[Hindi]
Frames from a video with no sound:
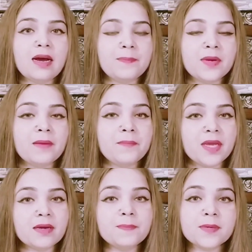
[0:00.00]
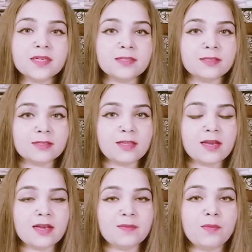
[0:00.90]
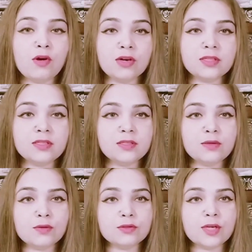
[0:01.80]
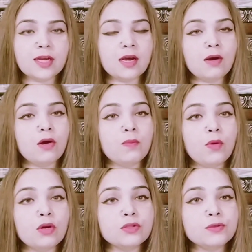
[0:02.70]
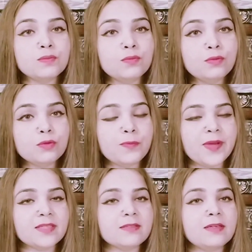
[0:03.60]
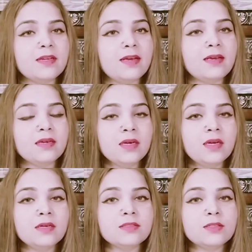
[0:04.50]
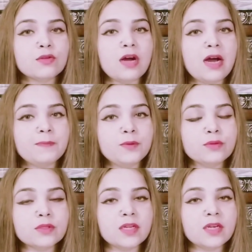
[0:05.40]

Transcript: अपना मेकअप कर सकते हैं बहुत इजी हो जाएगा और बहुत स्मूथ पेंसिल है जिसको आप यूज़